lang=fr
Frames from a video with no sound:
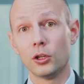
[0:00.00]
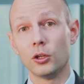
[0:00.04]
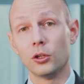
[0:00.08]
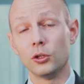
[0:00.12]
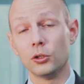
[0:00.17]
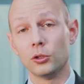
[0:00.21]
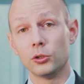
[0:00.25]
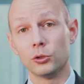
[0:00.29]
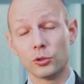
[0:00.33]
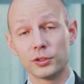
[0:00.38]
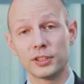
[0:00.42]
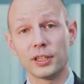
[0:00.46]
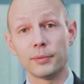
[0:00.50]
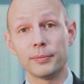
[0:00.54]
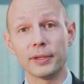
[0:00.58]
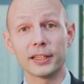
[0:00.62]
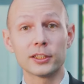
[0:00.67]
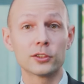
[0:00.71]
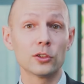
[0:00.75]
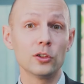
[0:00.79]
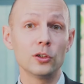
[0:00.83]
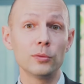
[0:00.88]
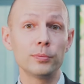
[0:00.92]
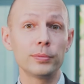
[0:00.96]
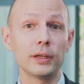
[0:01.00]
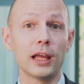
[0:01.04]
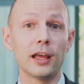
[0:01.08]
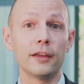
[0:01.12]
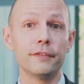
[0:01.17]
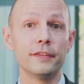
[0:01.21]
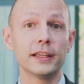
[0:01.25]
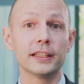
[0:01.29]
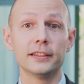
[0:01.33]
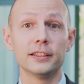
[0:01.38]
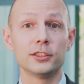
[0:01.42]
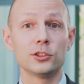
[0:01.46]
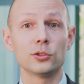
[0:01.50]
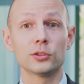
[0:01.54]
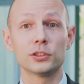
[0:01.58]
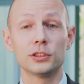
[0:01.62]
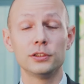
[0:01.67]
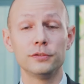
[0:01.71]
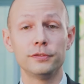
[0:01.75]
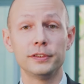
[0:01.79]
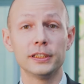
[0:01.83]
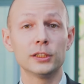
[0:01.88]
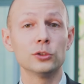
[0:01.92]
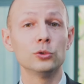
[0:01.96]
Euh, deuxième exemple, avec des
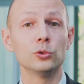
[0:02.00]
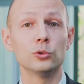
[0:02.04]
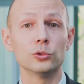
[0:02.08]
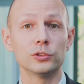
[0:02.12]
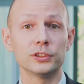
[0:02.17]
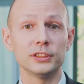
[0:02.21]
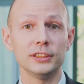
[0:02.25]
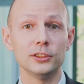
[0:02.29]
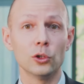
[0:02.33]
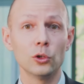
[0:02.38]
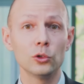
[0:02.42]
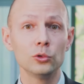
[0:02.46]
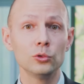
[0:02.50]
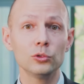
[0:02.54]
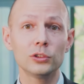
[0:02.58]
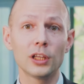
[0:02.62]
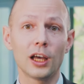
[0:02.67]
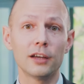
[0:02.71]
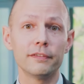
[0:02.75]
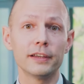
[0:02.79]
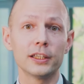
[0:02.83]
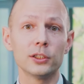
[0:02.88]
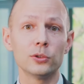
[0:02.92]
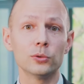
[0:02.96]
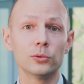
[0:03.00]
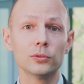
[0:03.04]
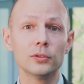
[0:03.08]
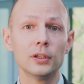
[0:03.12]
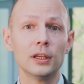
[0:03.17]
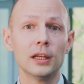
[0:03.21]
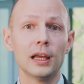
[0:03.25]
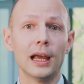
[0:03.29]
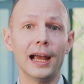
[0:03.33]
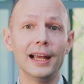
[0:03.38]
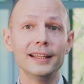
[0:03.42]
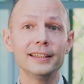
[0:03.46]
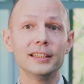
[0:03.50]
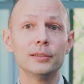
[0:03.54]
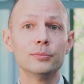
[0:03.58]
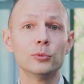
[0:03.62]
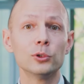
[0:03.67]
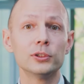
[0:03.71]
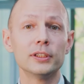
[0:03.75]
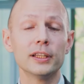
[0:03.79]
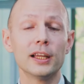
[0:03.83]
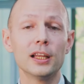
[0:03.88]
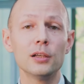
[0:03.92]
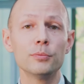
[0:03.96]
scientifiques du continent, nous travaillons à des
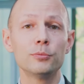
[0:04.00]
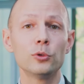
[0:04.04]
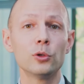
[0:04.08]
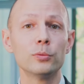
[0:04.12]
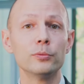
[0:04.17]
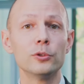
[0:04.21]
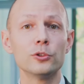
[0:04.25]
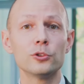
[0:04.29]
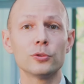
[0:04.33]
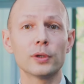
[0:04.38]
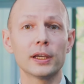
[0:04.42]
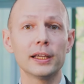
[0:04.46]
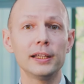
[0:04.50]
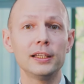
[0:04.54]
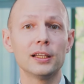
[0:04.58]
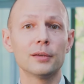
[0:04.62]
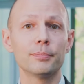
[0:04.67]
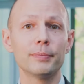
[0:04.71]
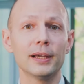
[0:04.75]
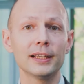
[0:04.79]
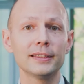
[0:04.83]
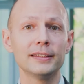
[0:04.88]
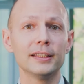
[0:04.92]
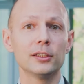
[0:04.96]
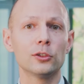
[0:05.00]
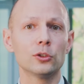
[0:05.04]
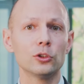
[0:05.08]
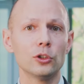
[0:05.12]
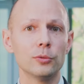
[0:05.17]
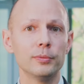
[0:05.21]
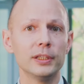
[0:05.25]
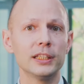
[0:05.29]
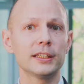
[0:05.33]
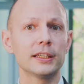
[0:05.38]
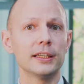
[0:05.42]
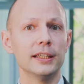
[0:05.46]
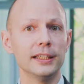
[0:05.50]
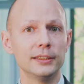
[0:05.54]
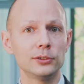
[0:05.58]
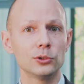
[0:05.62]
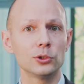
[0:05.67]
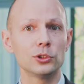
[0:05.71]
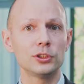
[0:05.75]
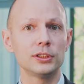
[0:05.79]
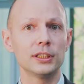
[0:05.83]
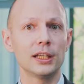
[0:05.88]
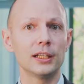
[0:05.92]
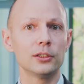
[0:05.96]
modèles pour mesurer l'impact économique et
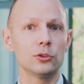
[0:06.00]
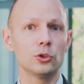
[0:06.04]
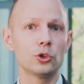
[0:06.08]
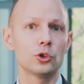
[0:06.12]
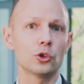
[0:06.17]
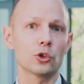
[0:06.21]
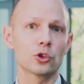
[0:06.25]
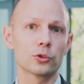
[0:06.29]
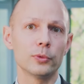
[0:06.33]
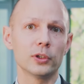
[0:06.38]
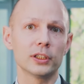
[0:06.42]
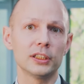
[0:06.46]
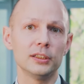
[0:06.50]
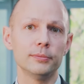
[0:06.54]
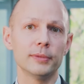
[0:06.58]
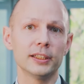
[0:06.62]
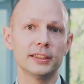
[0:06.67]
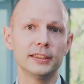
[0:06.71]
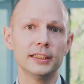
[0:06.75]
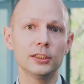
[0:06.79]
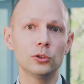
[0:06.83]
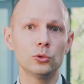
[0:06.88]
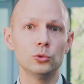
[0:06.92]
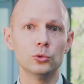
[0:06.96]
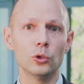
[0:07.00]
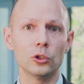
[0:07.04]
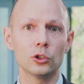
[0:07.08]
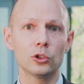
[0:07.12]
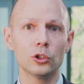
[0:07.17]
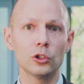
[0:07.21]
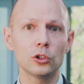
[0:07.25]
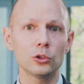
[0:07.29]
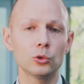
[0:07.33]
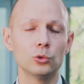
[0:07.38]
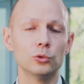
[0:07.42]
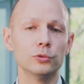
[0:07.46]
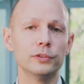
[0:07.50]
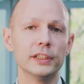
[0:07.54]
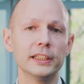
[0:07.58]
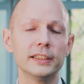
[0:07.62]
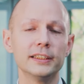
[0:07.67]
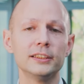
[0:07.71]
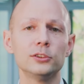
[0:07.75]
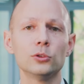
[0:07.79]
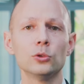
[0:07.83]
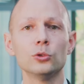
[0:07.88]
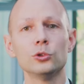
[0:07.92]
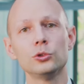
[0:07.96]
social du changement climatique ou encore trouver
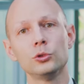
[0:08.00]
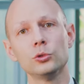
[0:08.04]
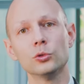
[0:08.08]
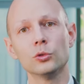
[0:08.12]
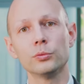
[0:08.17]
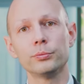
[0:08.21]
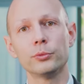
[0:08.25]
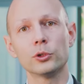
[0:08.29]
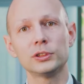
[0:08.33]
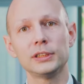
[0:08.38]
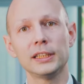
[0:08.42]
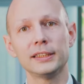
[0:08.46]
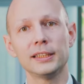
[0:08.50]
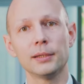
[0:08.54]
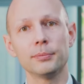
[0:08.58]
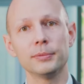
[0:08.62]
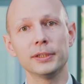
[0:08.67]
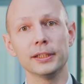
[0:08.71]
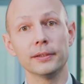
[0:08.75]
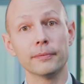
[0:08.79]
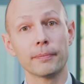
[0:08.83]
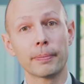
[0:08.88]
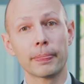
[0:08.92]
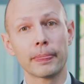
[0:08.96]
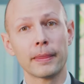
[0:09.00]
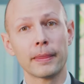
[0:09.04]
des solutions pour s'y adapter.